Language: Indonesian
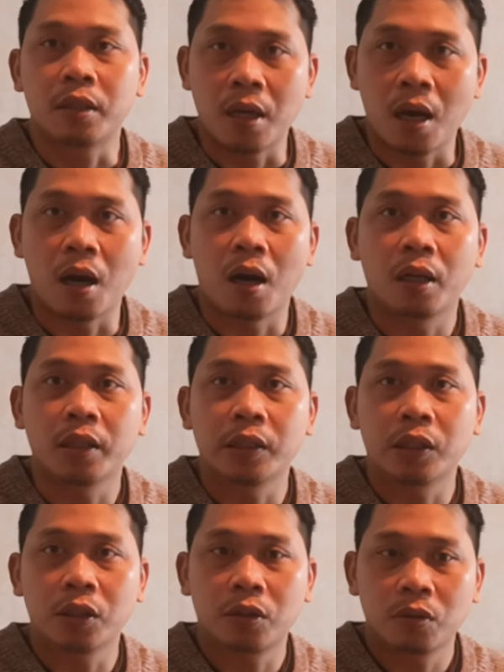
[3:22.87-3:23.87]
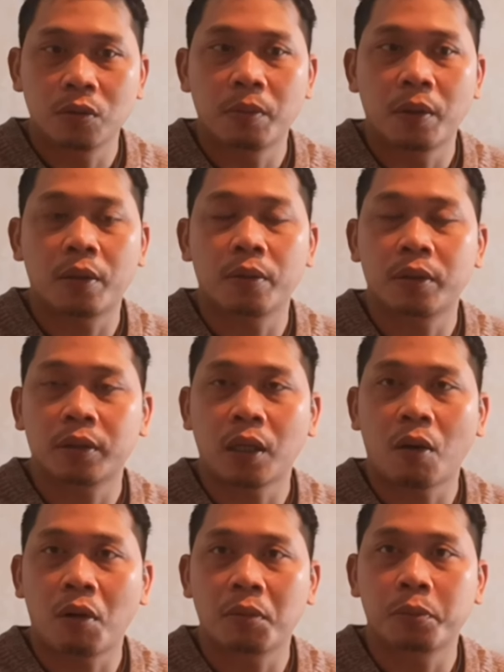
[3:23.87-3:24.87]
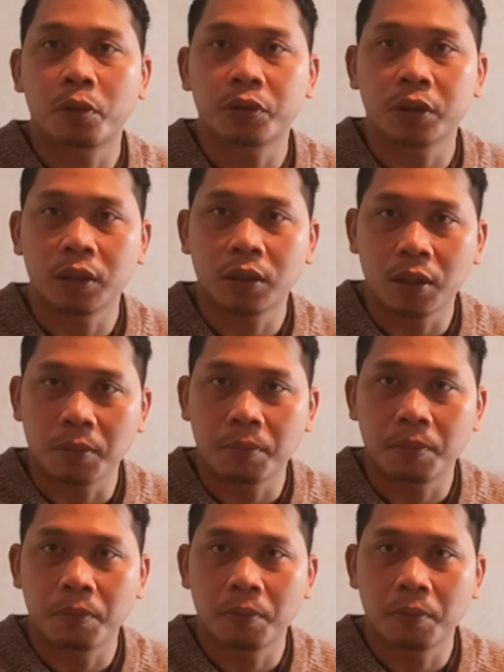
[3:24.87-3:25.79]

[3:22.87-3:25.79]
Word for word: nah disitu baru ketahuan positif